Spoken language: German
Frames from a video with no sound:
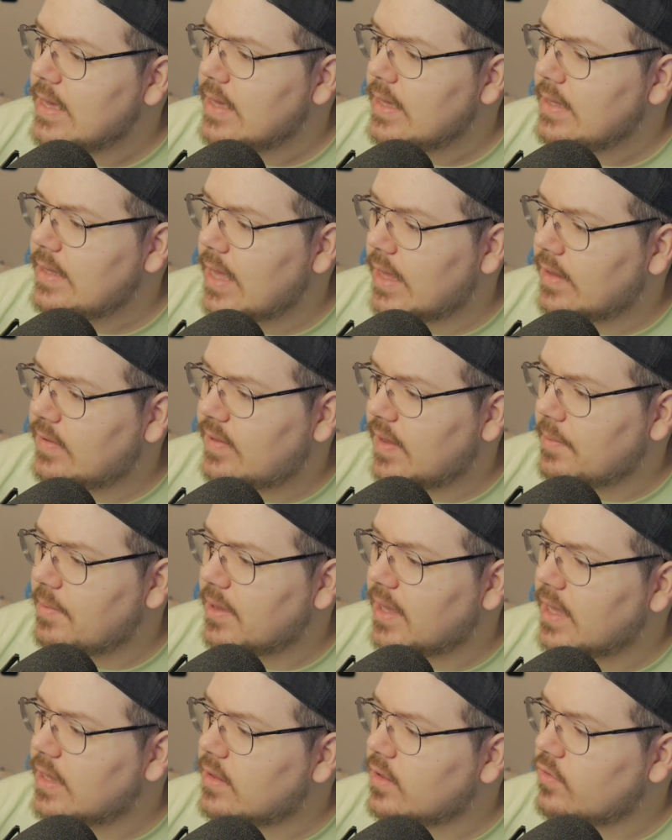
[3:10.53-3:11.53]
ja,
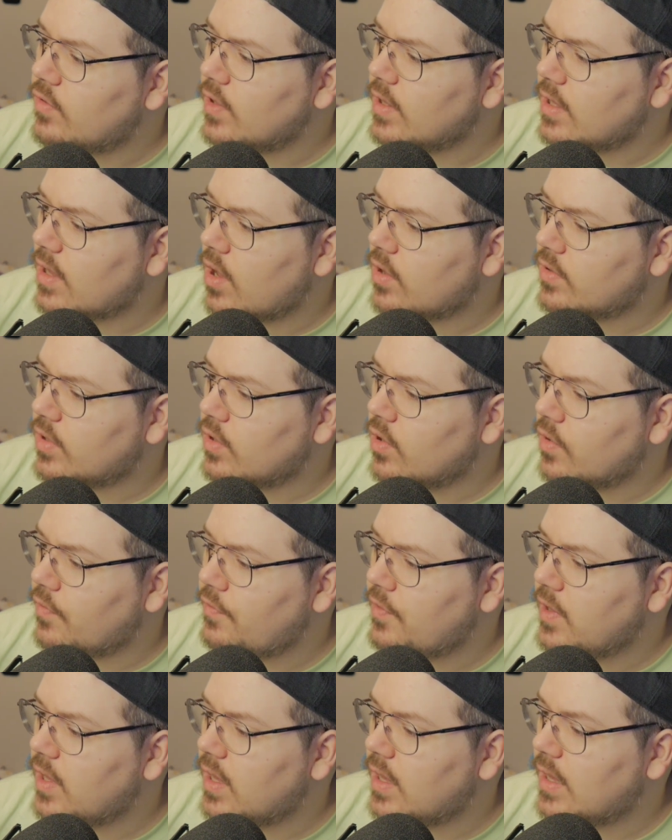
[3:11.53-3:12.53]
dasselbe geht natürlich auch dann noch
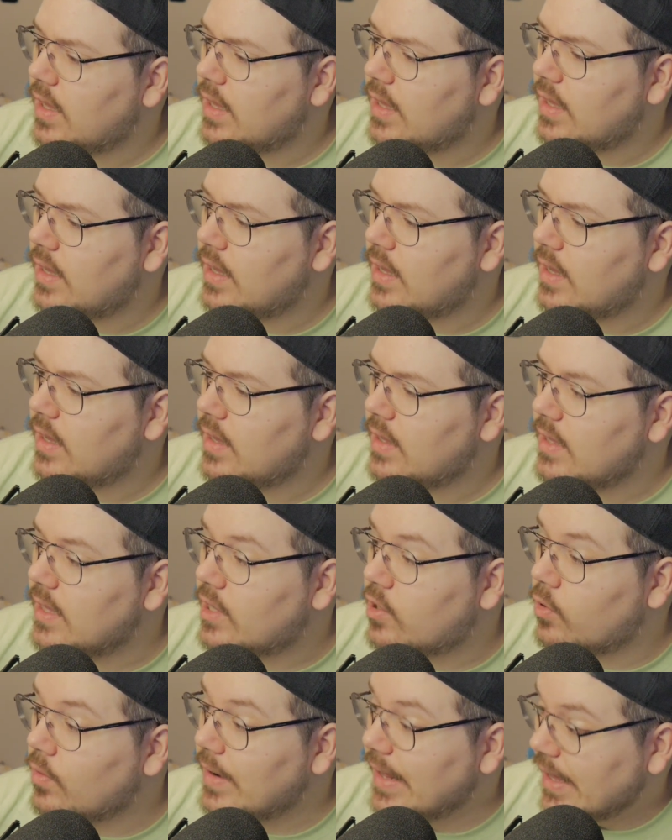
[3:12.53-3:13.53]
für äh,
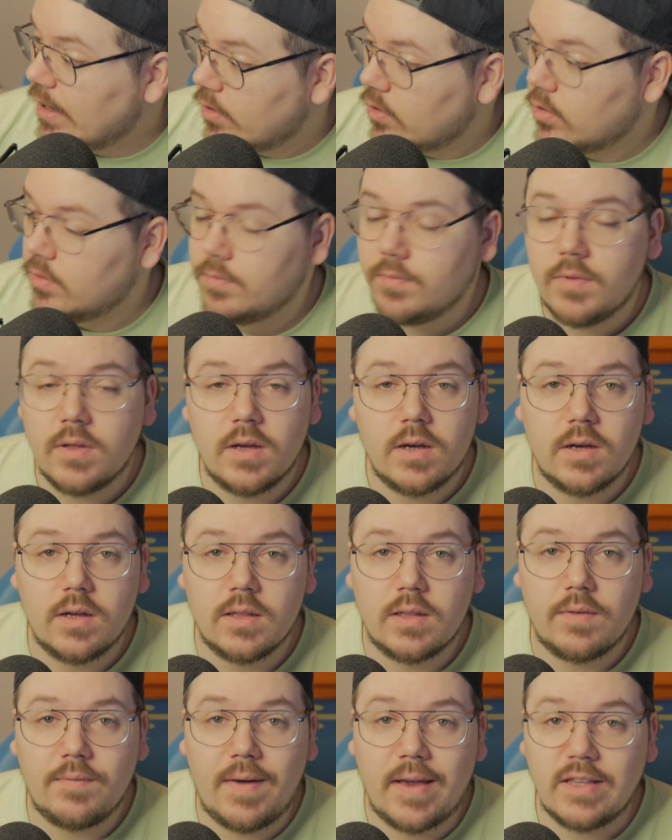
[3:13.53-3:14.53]
Hikuleo.
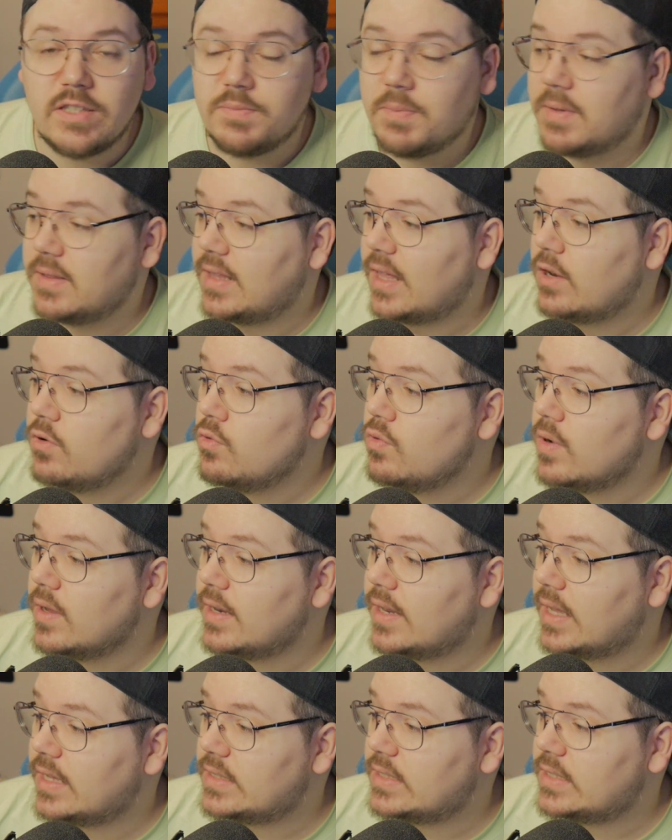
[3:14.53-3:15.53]
Äh, da weiß man dann nur,
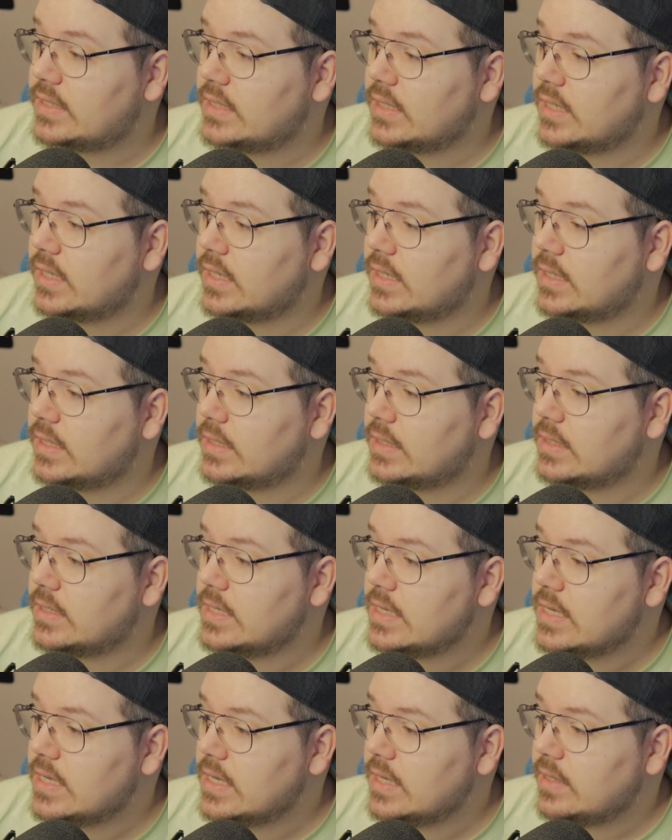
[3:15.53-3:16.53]
dass äh,
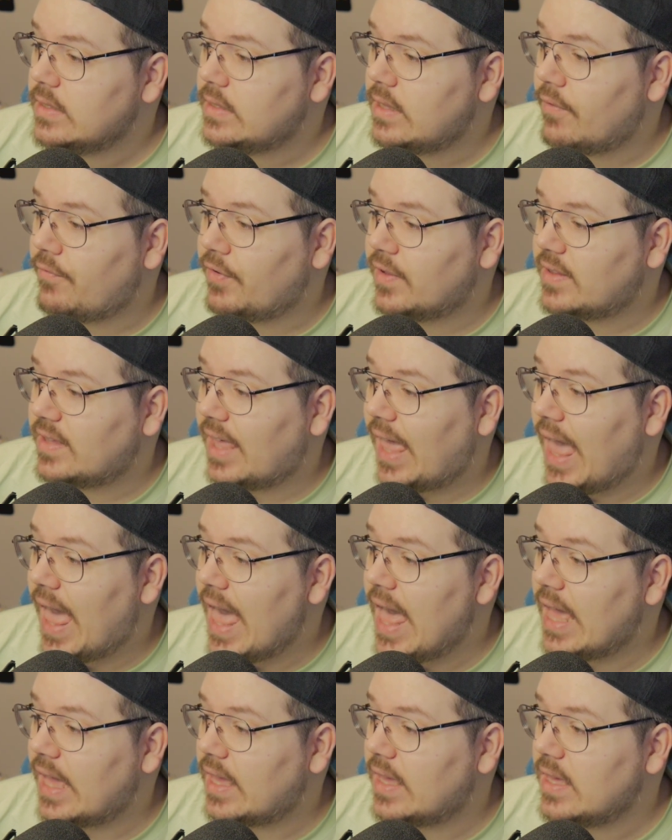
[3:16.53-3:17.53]
der
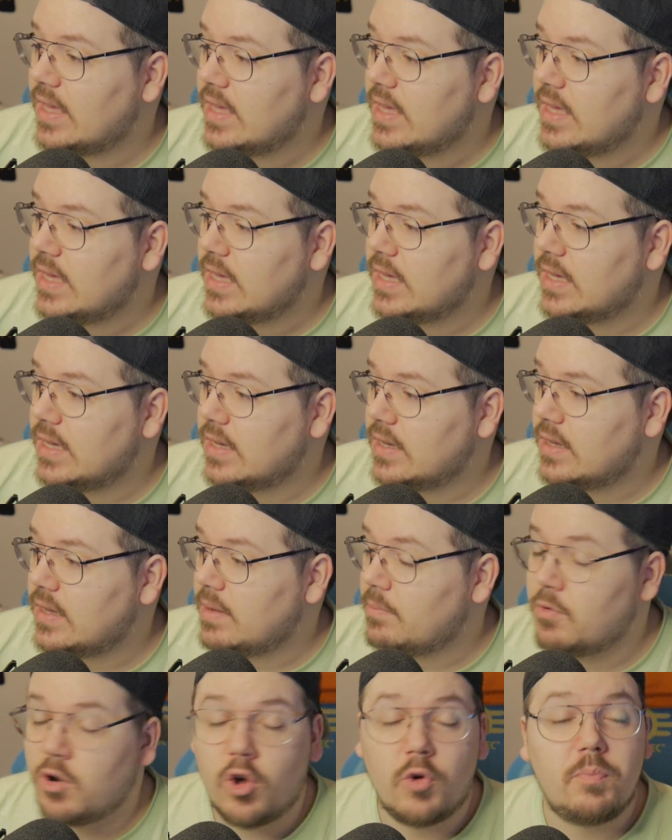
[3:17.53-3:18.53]
Vertrag äh,
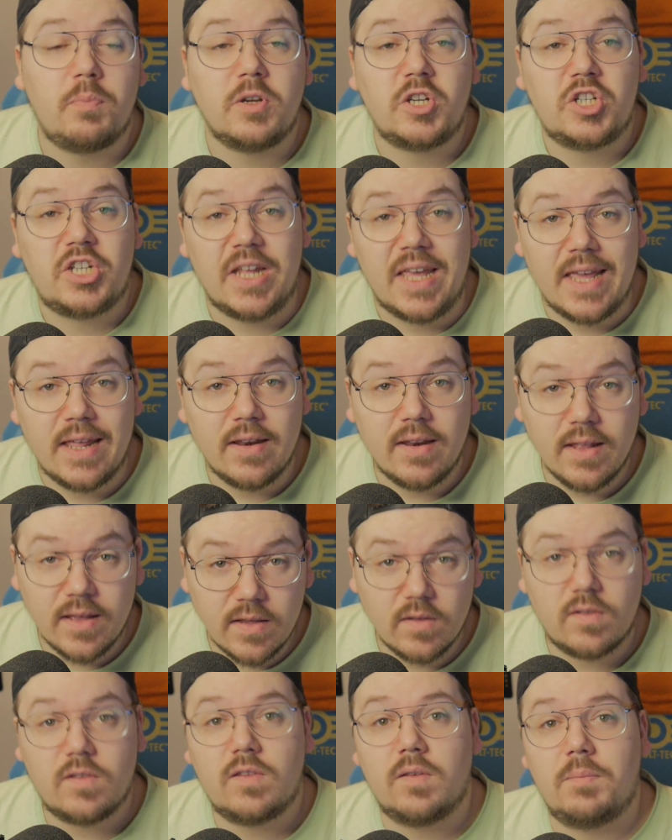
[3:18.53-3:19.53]
immer noch bestehend
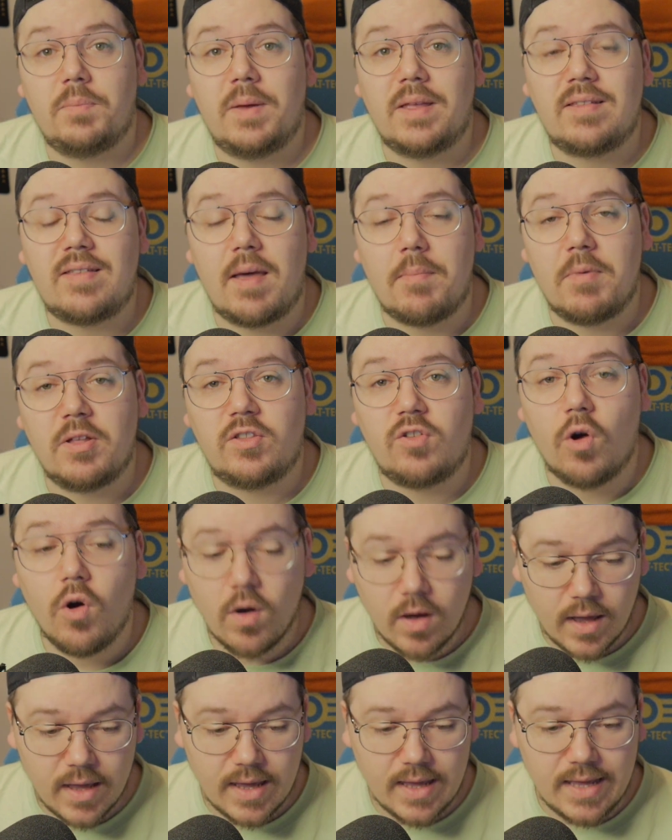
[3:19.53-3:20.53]
ist. Bei
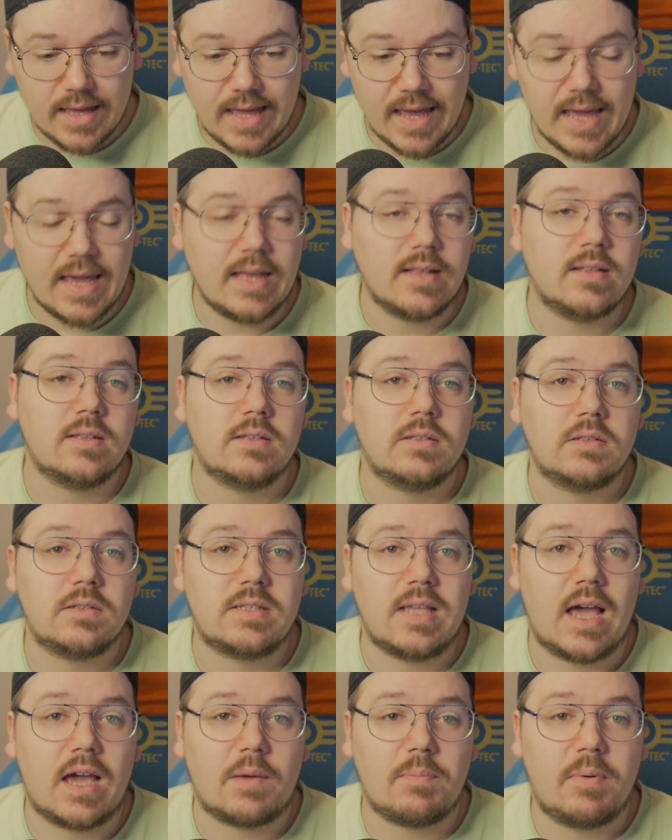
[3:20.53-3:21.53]
Tamatonga hingegen
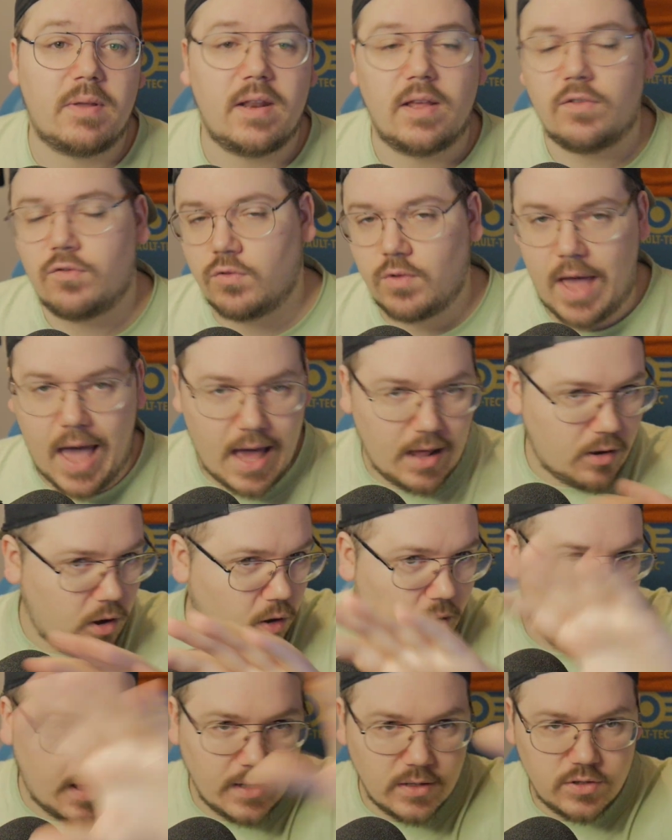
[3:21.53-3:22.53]
sagt man, also
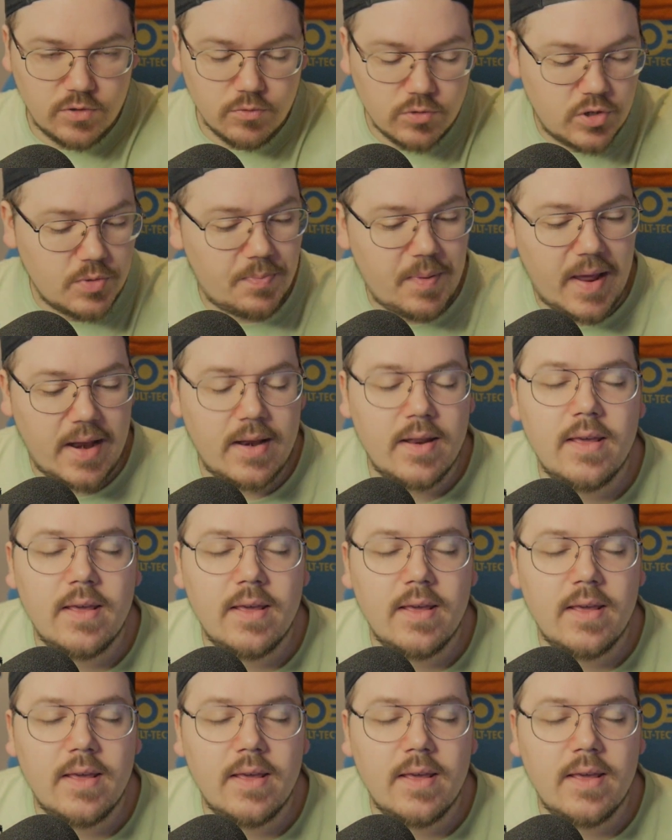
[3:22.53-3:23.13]
auch alles New Japan,